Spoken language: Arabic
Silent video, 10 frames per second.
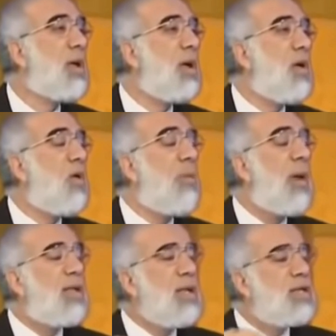وبعدين
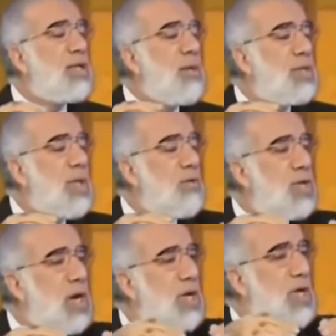الشمس أوشكت
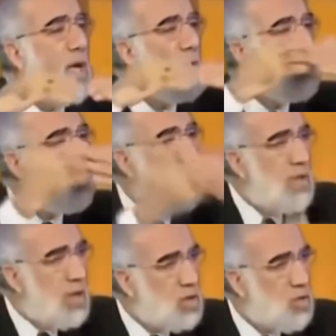أن
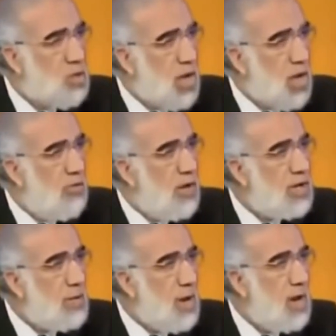تسقط خلف الجبل
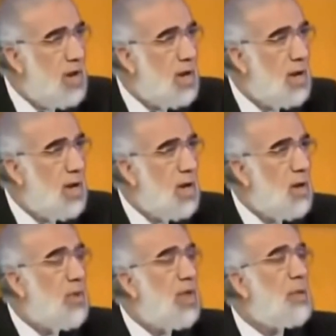
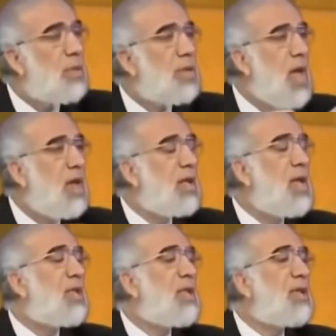وإذا بطعنة تأتي
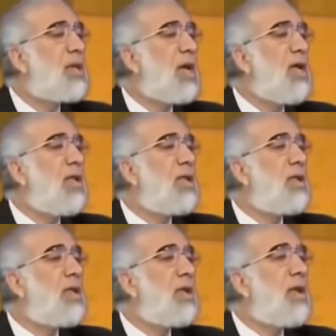لسعيد
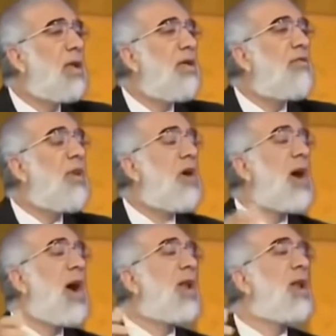فوقع على
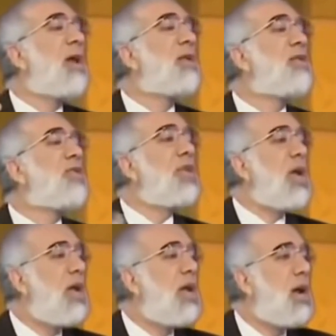الأرض جري عليه
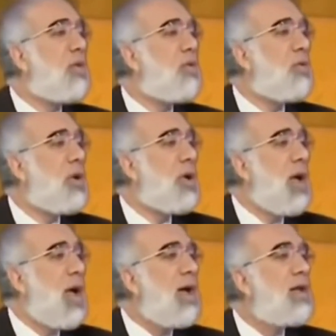أخوه
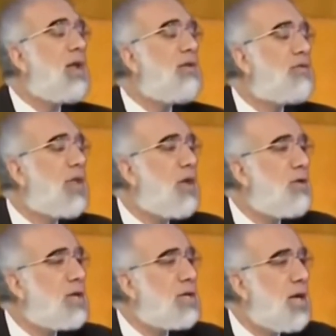أين الإفطار يا
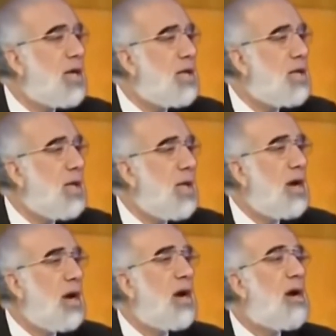سعيد
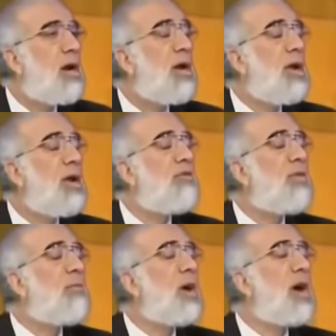قال في
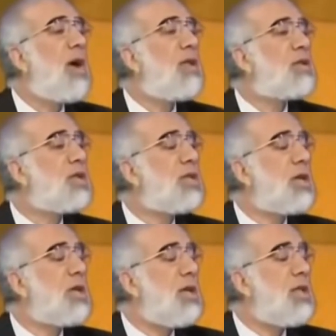مقعد صدق
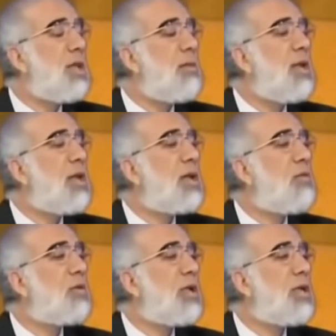عند مليك
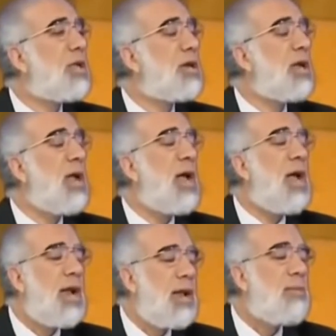مقتدر أهلا
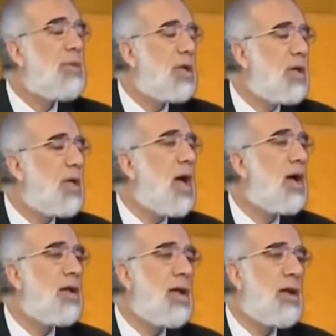بك يا
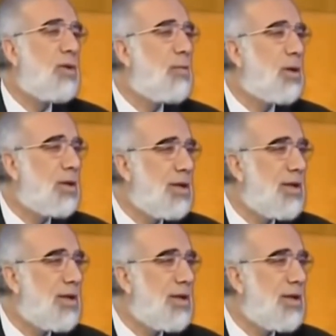عيناء يا مرضية